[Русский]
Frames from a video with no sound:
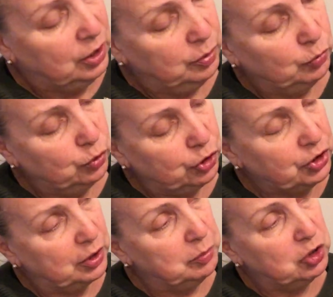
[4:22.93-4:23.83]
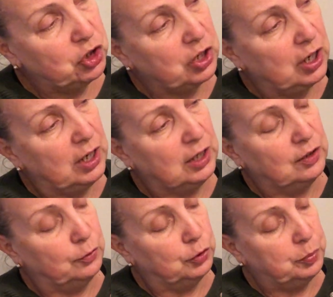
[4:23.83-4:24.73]
немножечко
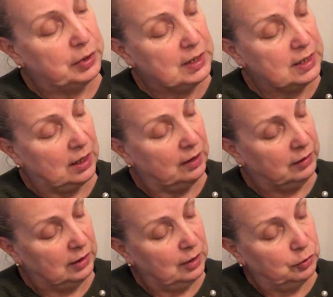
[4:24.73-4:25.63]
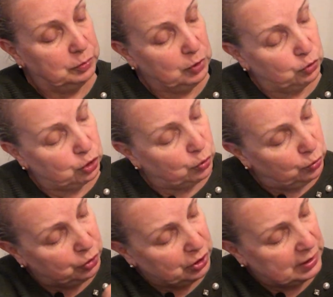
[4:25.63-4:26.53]
мешает, вот, приставить, да, вот мне уже
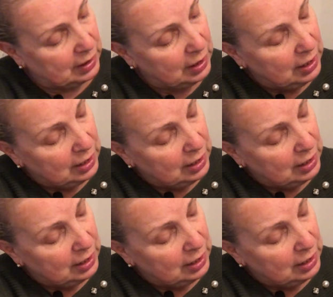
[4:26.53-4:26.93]
хочется